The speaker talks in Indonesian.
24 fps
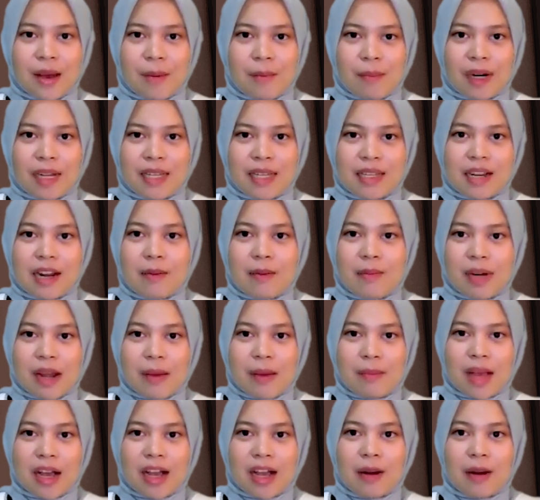Presiden
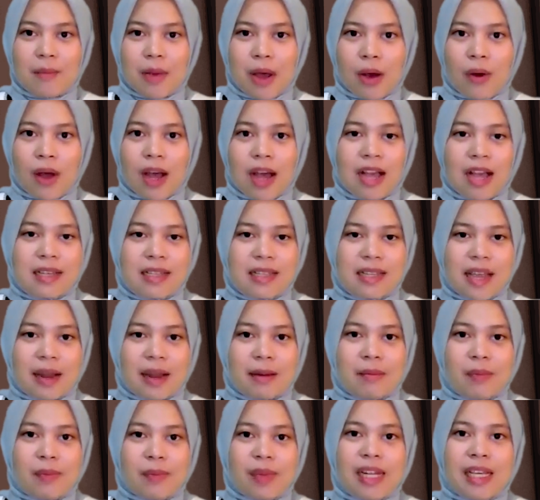menambahkan bahwa ASEAN
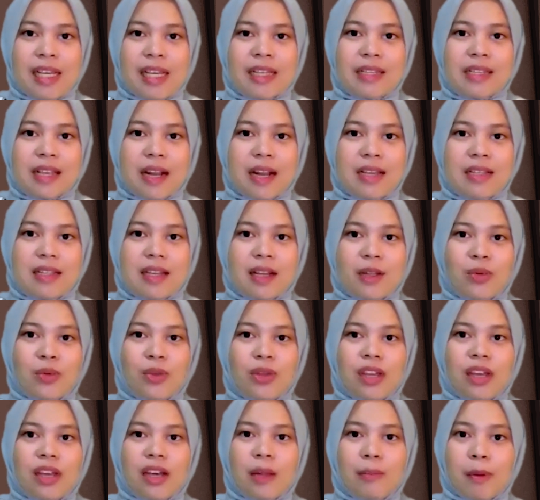memiliki salah satu
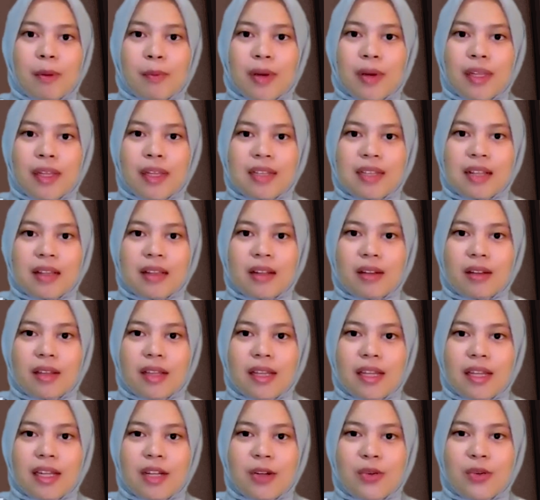tingkat pembatasan
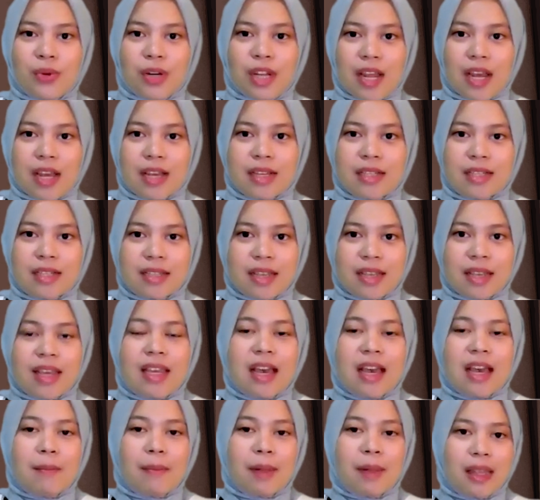tertinggi di dunia,
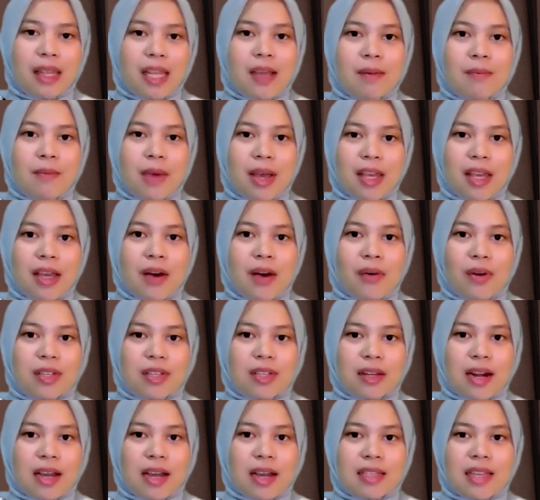sehingga penting bagi
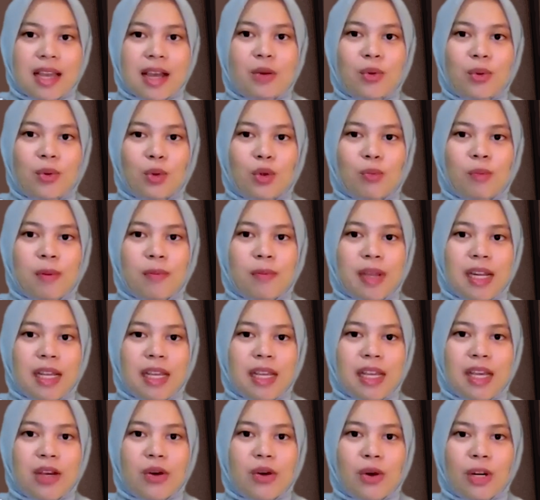kawasan ASEAN untuk
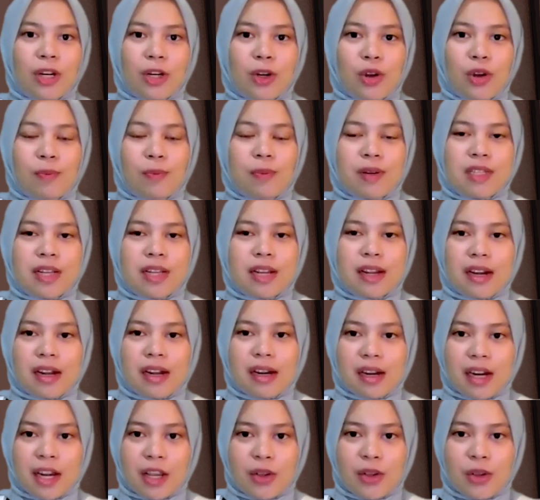memiliki koridor
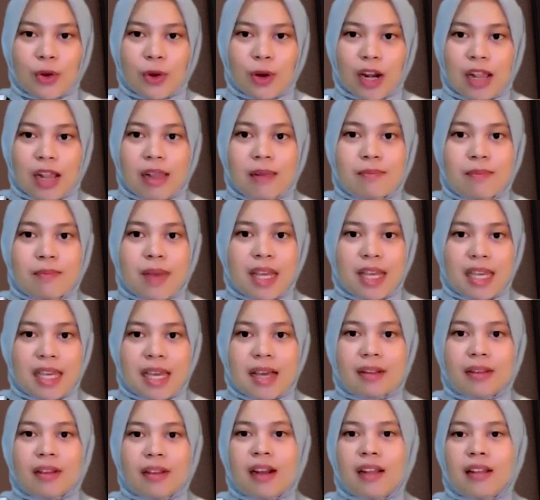perjalanan regional bagi
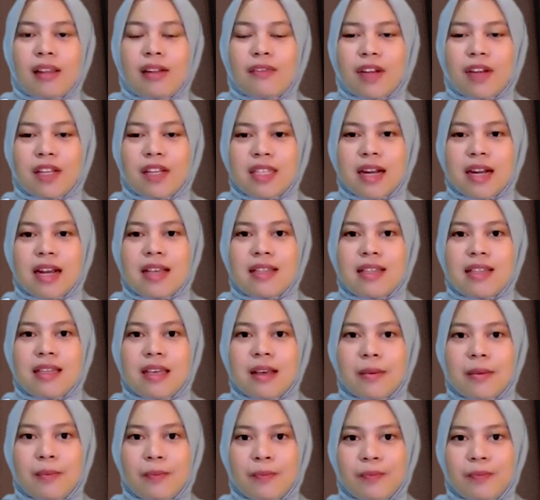yang telah tervaksinasi.